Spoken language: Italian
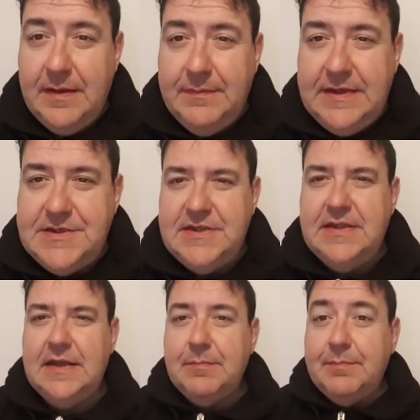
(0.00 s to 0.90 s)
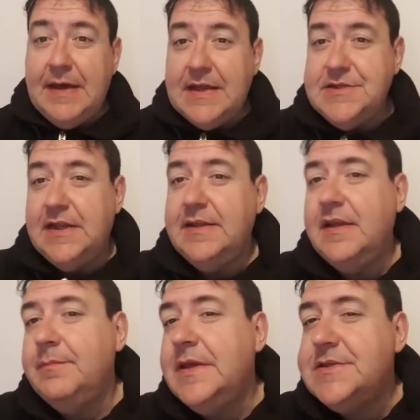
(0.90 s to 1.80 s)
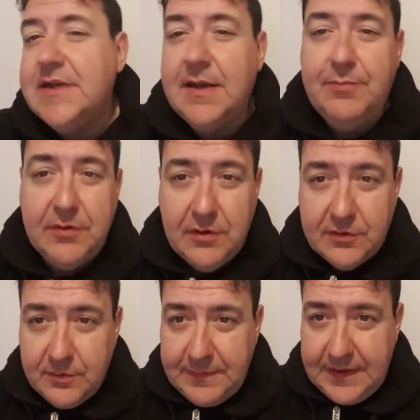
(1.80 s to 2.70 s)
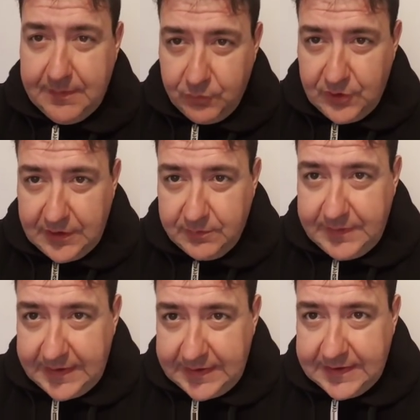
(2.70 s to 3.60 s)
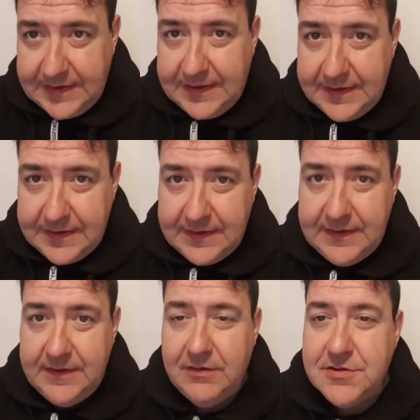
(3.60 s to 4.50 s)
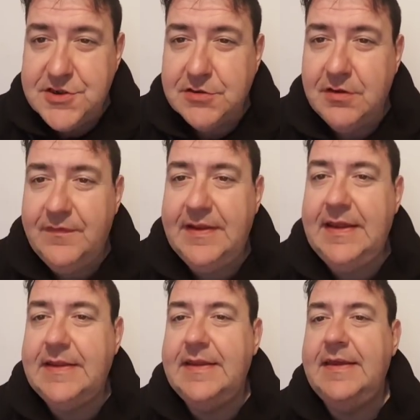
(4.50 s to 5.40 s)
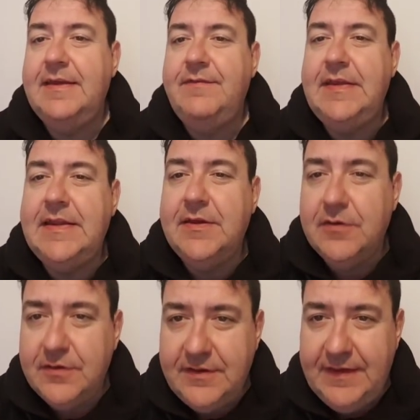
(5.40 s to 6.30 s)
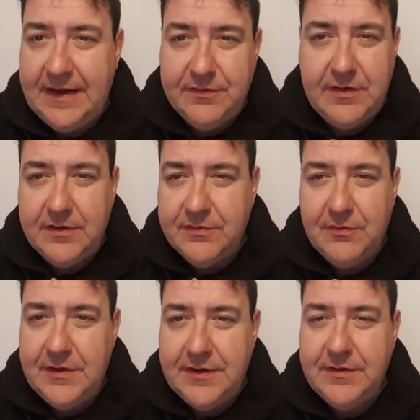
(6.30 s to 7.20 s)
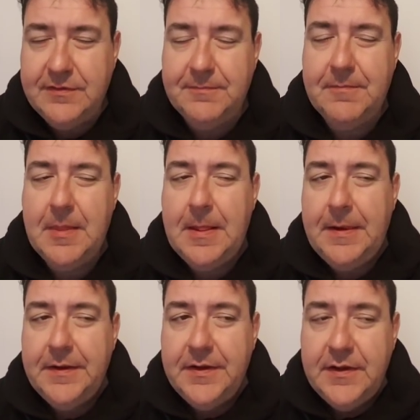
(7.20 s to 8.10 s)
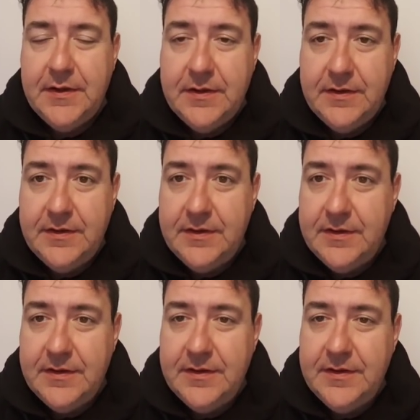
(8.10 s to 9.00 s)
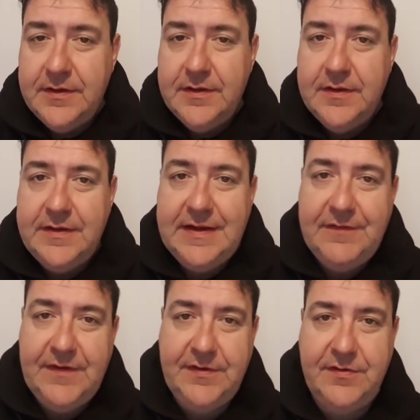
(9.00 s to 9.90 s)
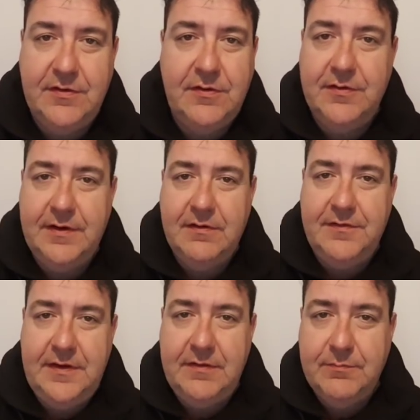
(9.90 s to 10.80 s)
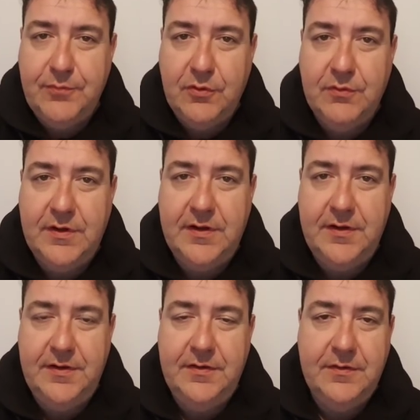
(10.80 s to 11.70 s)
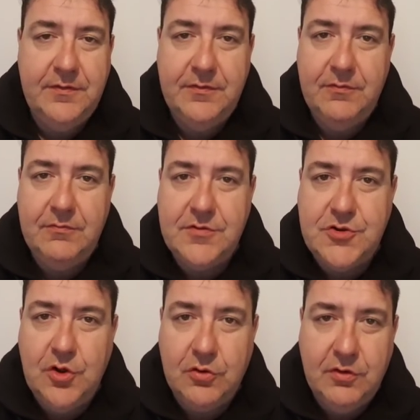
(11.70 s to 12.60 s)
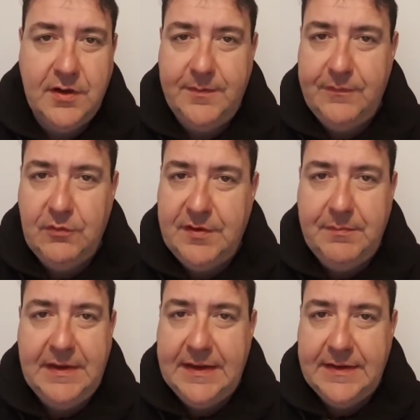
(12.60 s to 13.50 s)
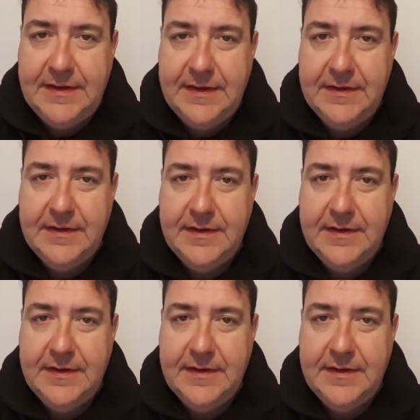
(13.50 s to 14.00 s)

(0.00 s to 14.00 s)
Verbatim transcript: amici della pagina degli amici della pogonotomia, buona domenica e oggi come vedete video diverso dal solito, eh, di riflessione, così un po' un, un, gioco che mi è venuto in mente,